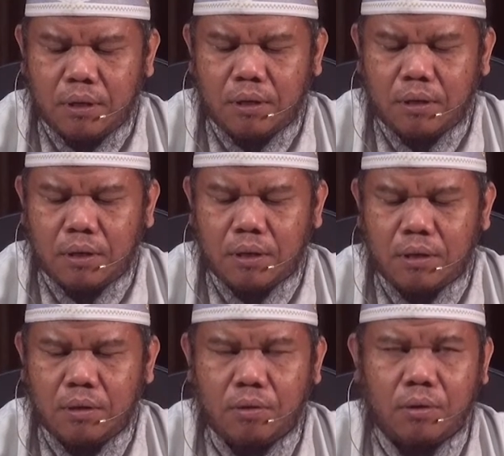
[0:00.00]

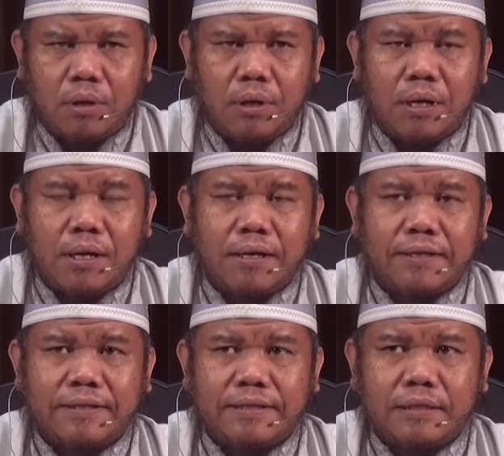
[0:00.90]
khairun
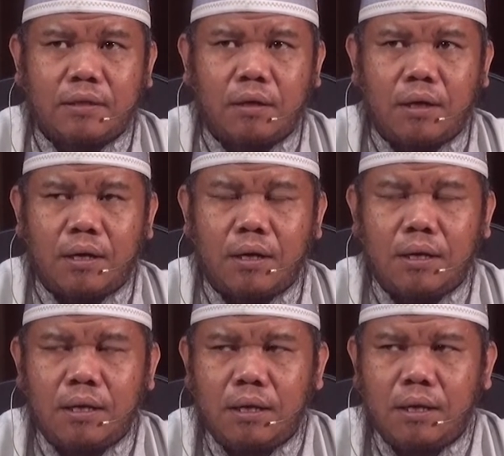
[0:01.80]
nas
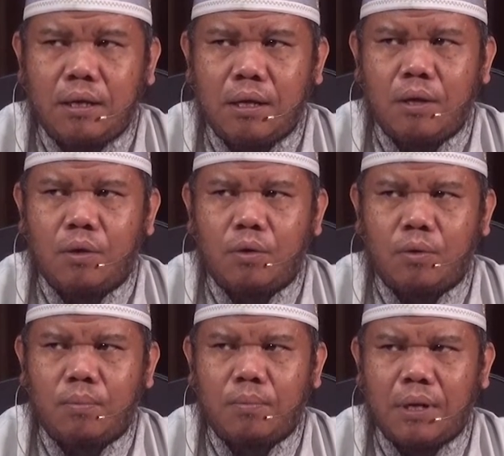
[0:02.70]
qarni
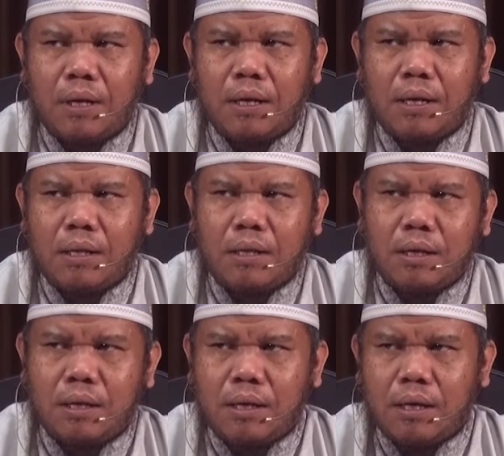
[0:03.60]
thumma
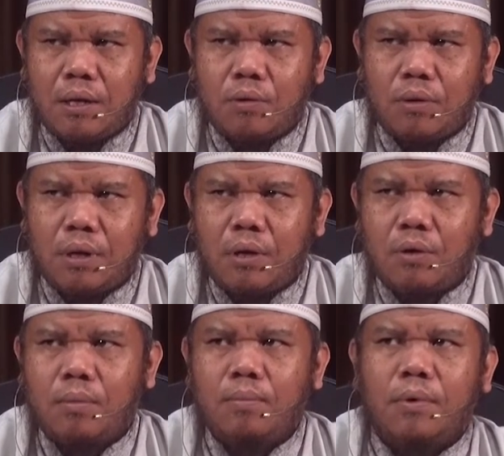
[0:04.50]
alladhina
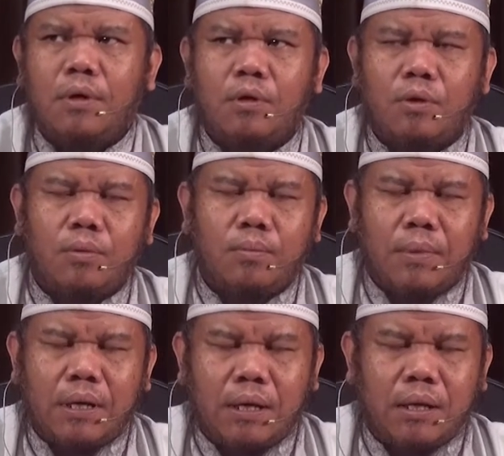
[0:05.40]
yalunahum
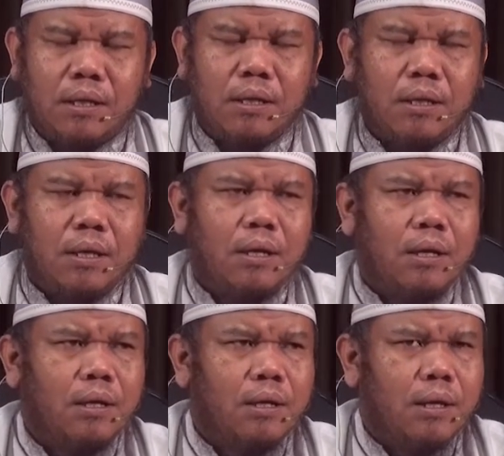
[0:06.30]
thumma
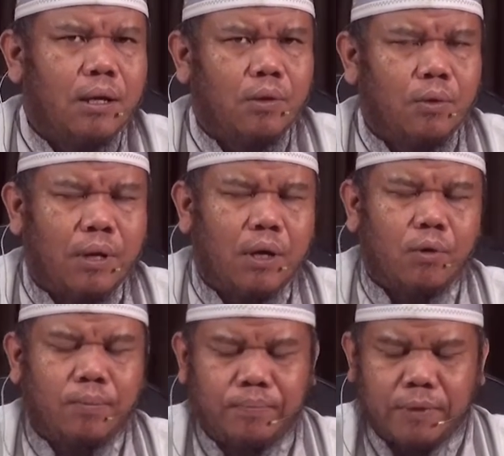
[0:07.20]
alladhina
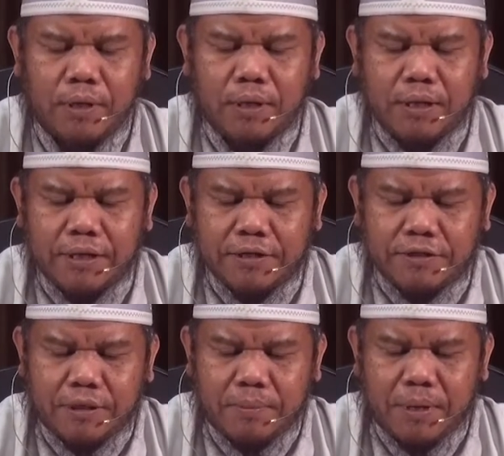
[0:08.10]
yalunahum
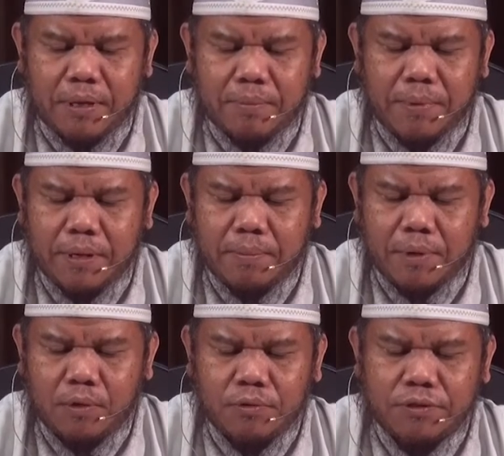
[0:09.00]
sebaik-baik
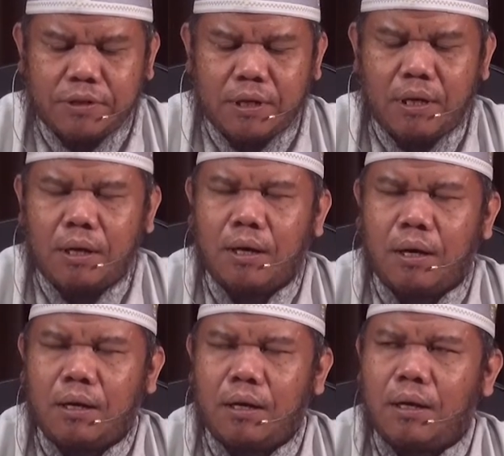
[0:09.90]
manusia
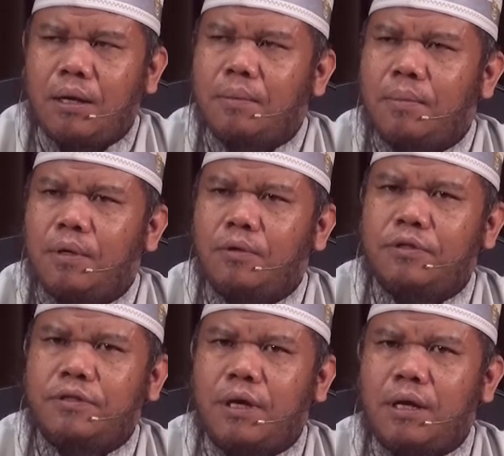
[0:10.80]
adalah
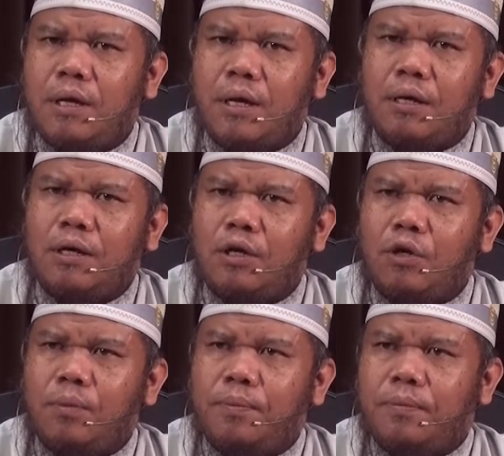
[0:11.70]
manusia yang
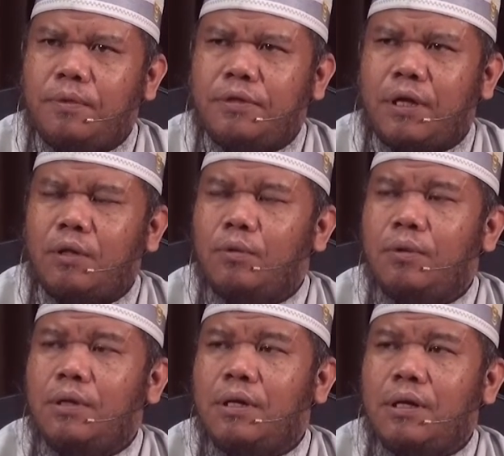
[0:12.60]
hidup
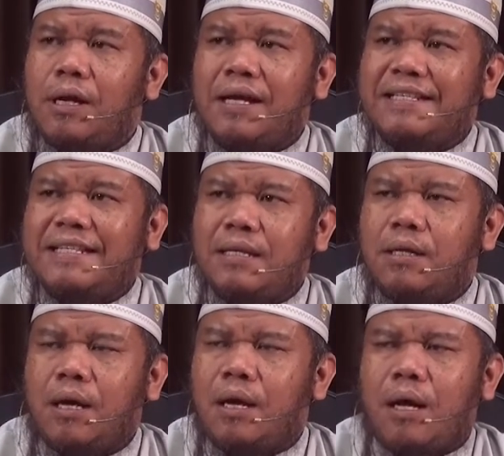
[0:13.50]
satu generasi
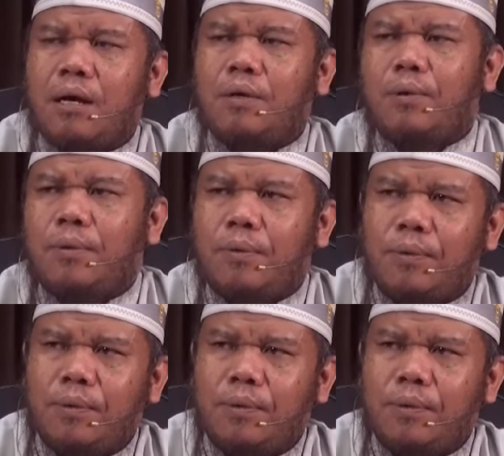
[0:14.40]
dengan aku